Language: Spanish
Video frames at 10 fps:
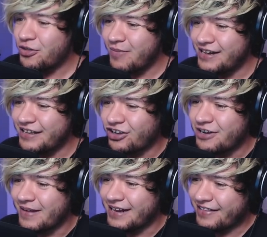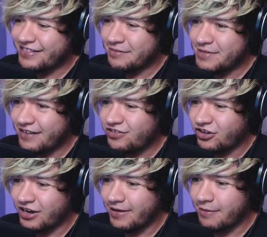un maldito nivel de
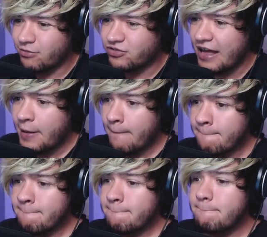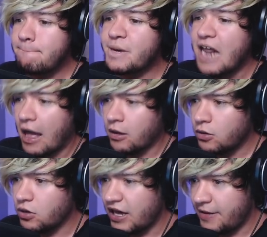determinación. A ver, vamos a... Bra.
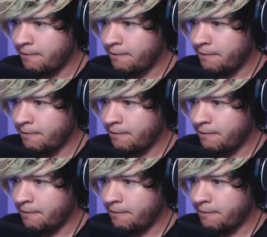Ok.